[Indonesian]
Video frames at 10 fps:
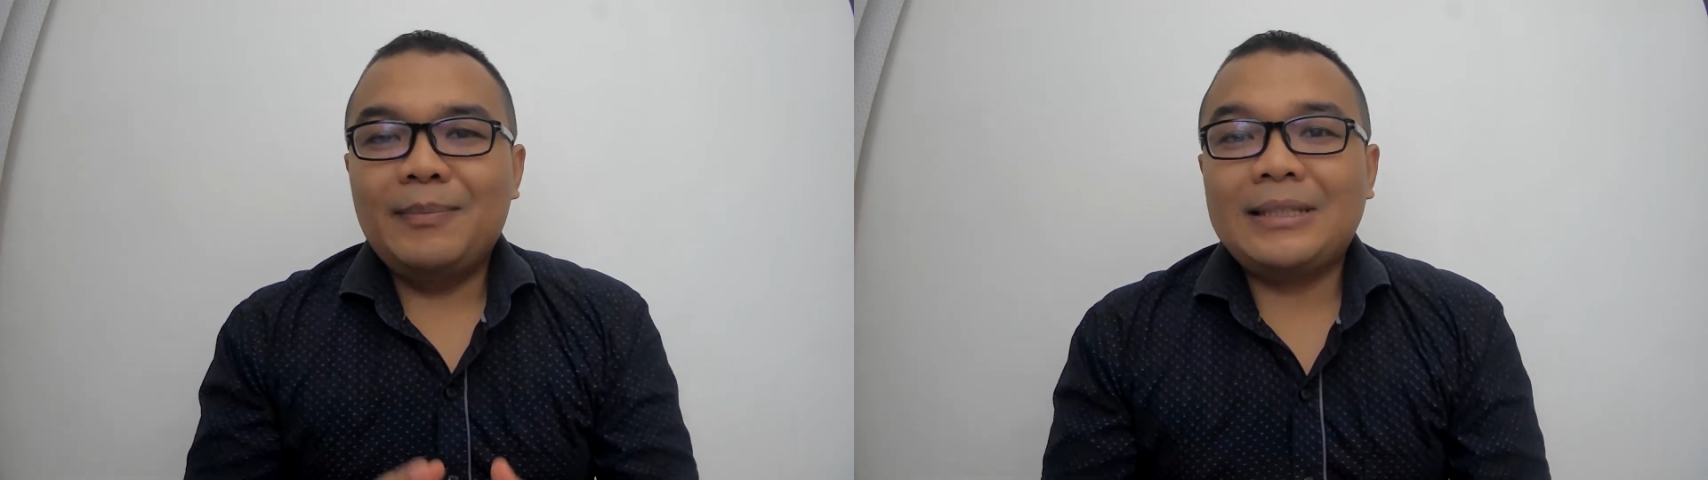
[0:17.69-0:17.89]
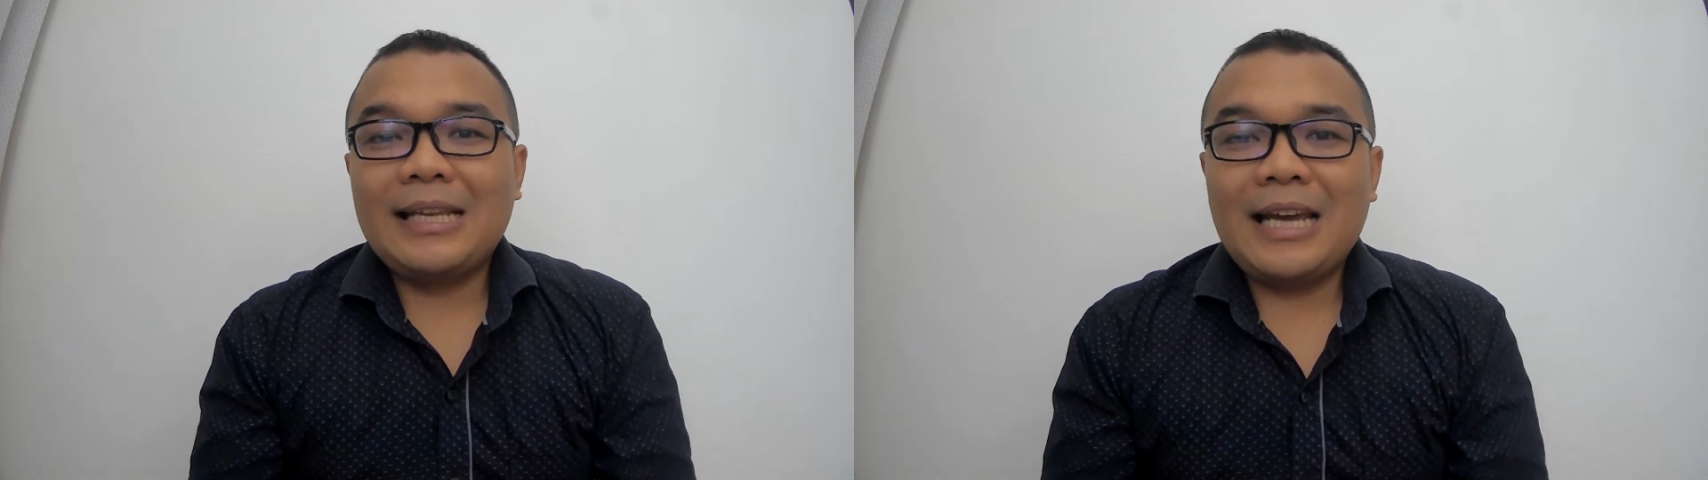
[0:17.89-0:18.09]

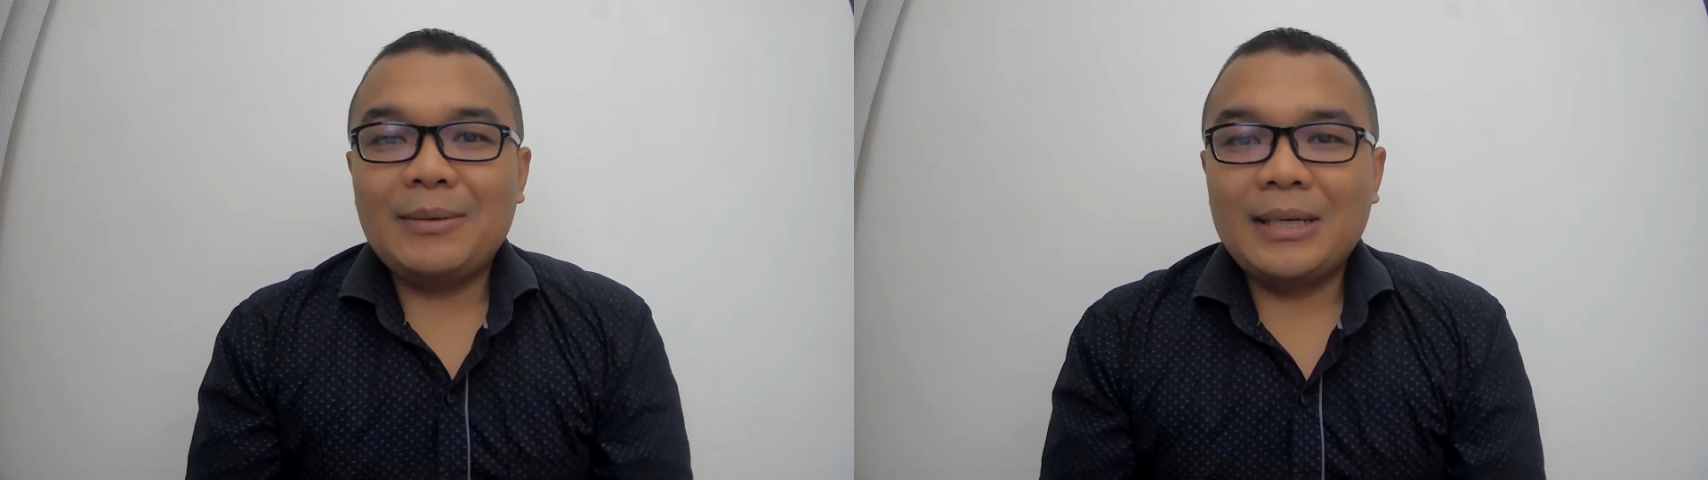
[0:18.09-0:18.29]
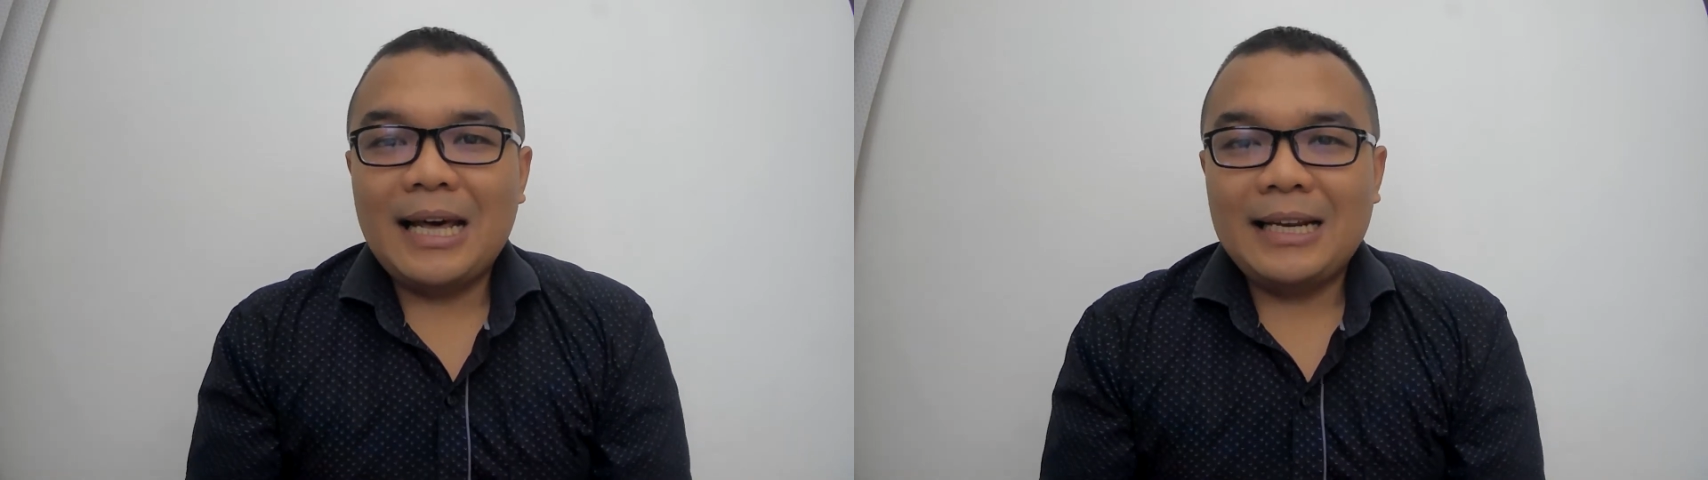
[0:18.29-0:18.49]
pertanyaan
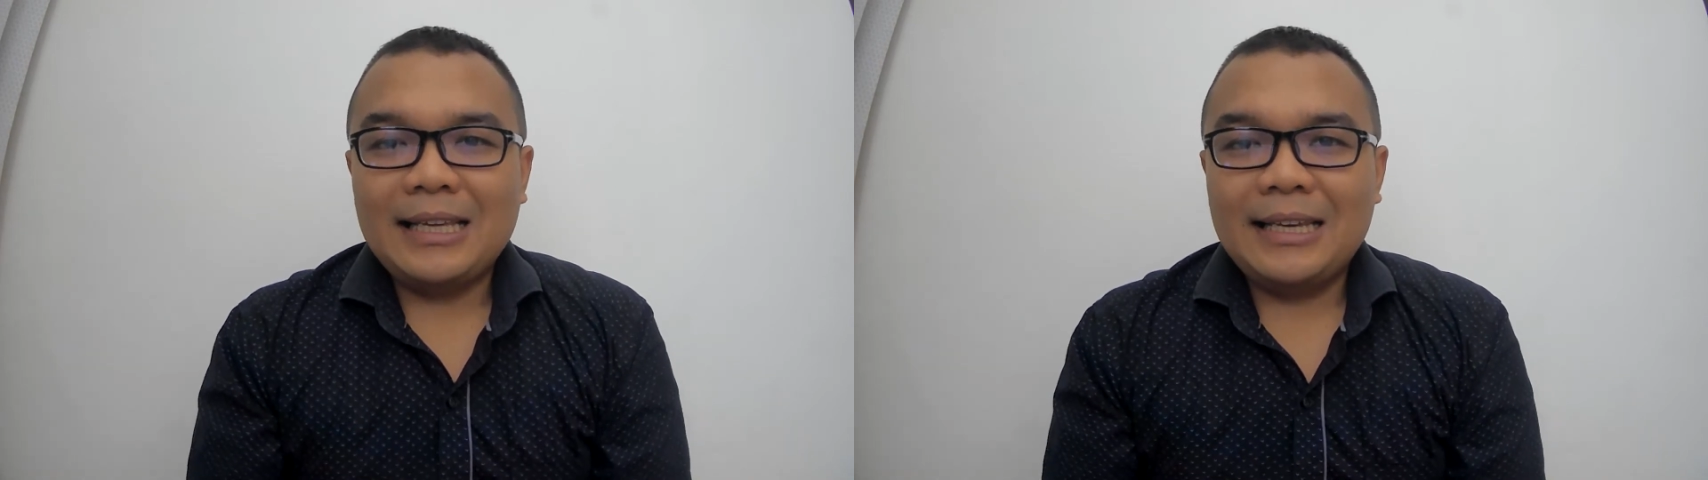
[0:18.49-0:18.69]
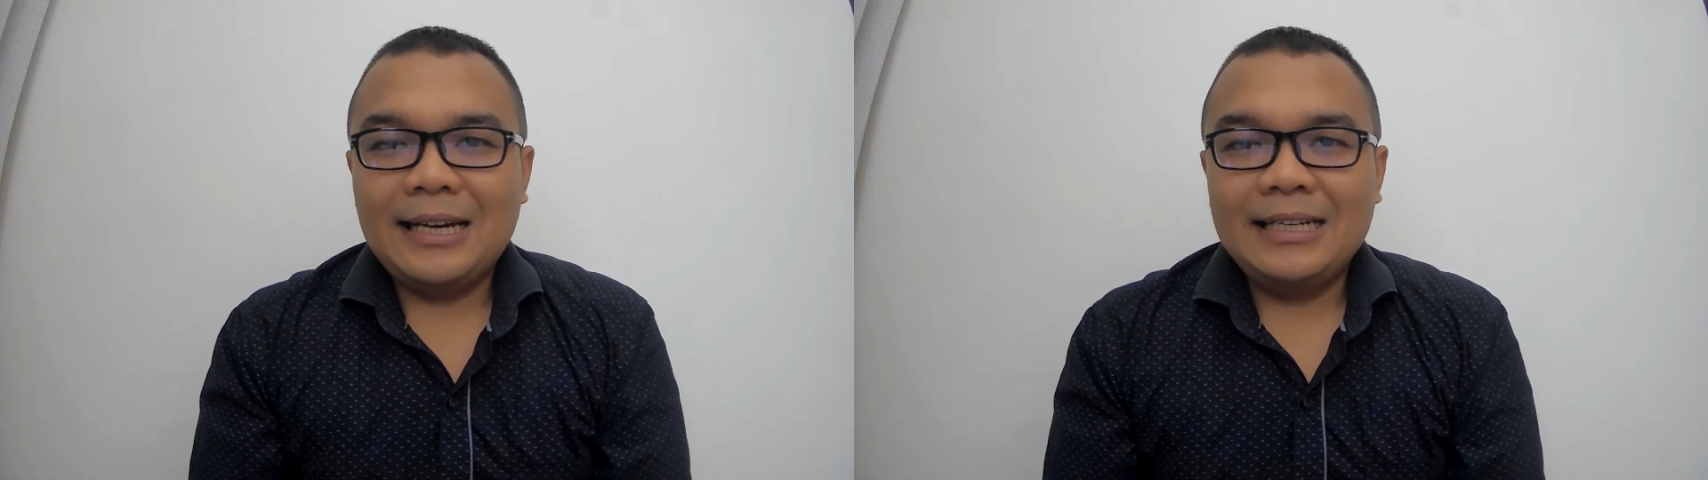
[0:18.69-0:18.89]
menarik
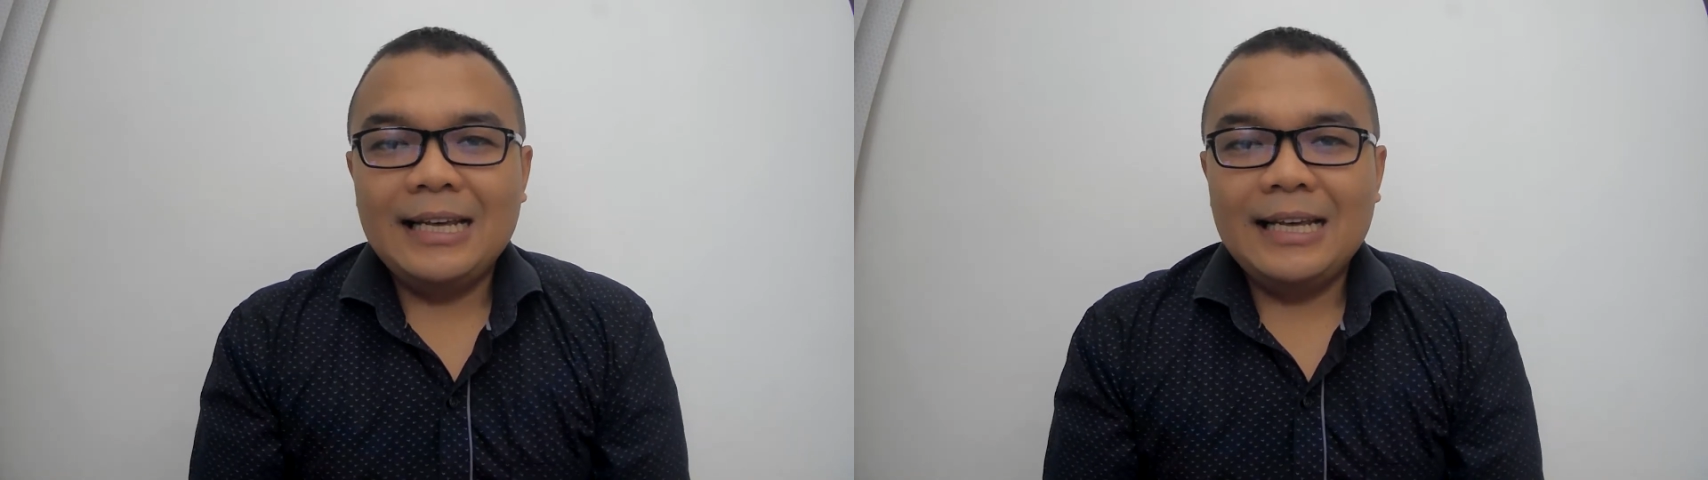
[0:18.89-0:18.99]
ya